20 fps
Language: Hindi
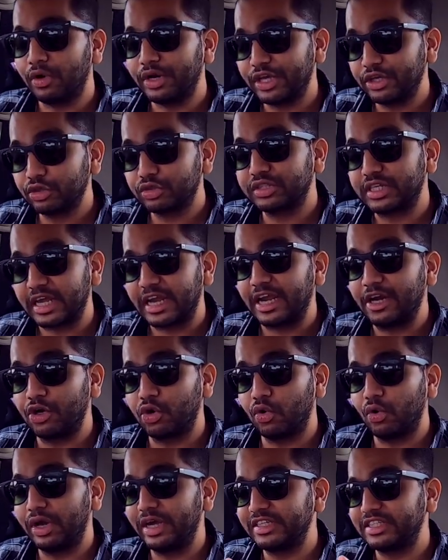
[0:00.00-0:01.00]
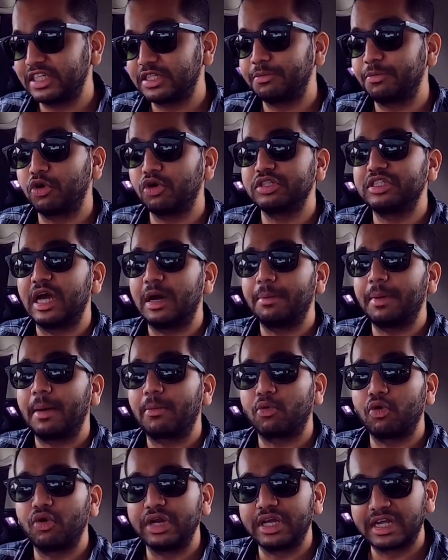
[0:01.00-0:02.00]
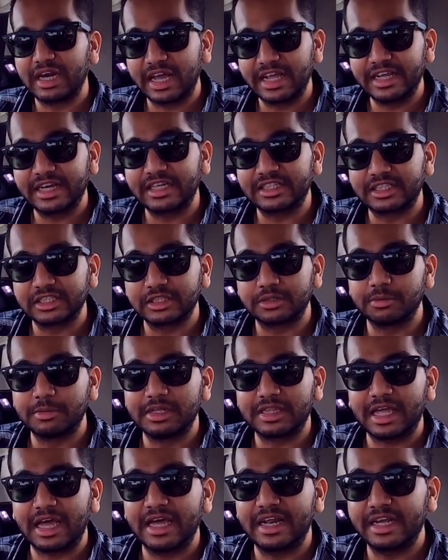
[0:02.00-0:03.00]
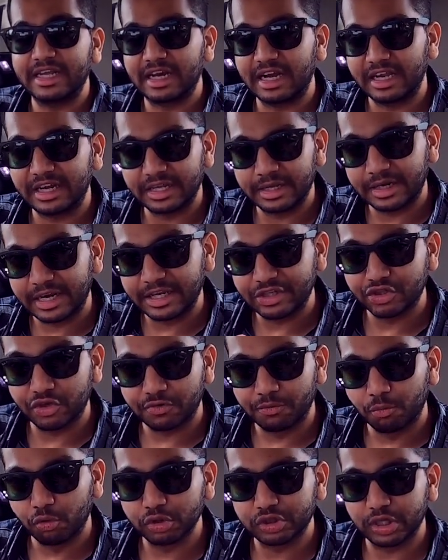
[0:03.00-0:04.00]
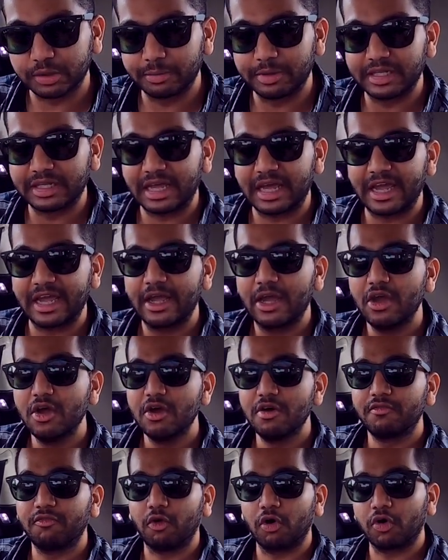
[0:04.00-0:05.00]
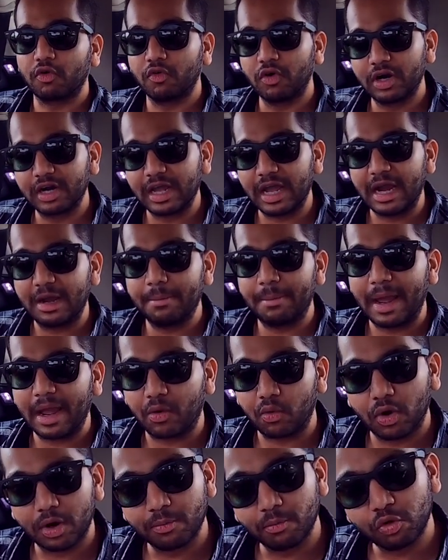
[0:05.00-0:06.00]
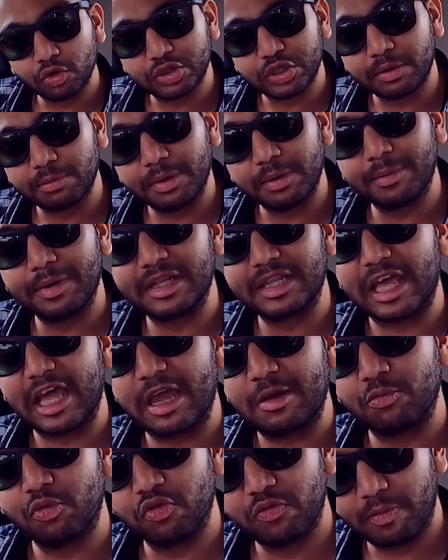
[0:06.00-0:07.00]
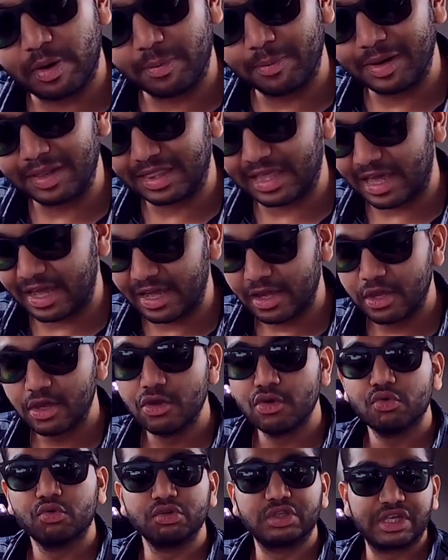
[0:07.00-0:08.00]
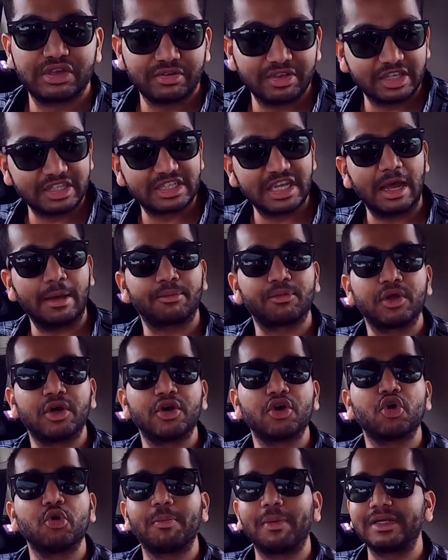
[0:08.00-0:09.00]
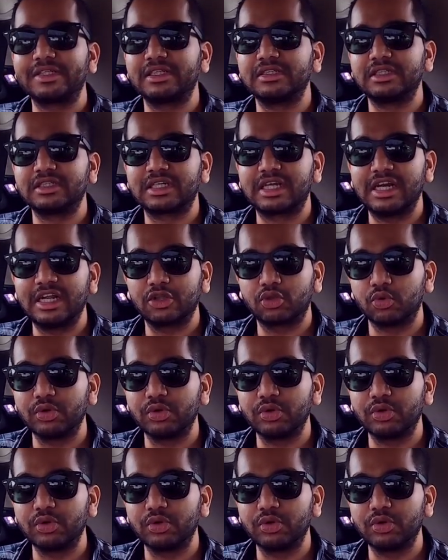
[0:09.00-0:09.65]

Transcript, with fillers: और ये जो सेकेंड रो है जस्ट बिकॉज यहाँ पे आपको रिक्लाइनिंग असिस्ट मिलता है रिक्लाइनिंग रेंज ऑफ मोशन मिलता है फॉरवर्ड एंड बैकवर्ड मोशन भी मिलता है मूवमेंट मिलता है उसकी वजह से आप थर्ड रो पैसेंजर्स के लिए